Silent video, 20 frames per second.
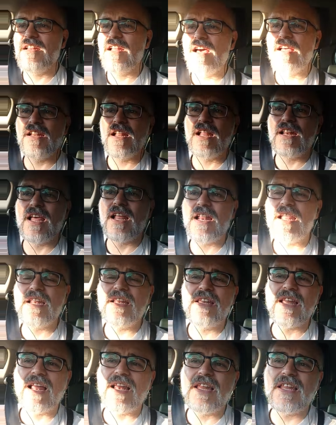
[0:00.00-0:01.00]
una, una,
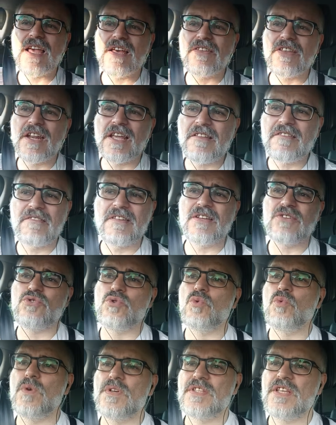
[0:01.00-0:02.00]
una linea dritta
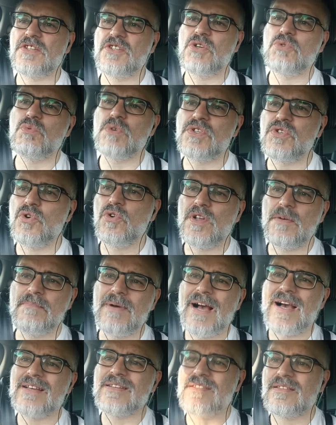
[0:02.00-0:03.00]
su questa situazione,
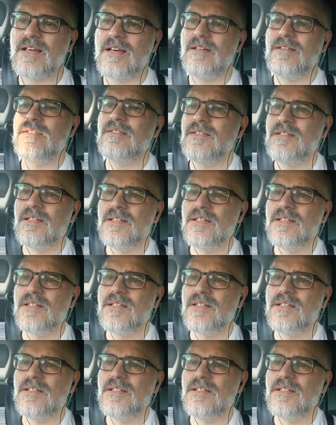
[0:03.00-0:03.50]
basta,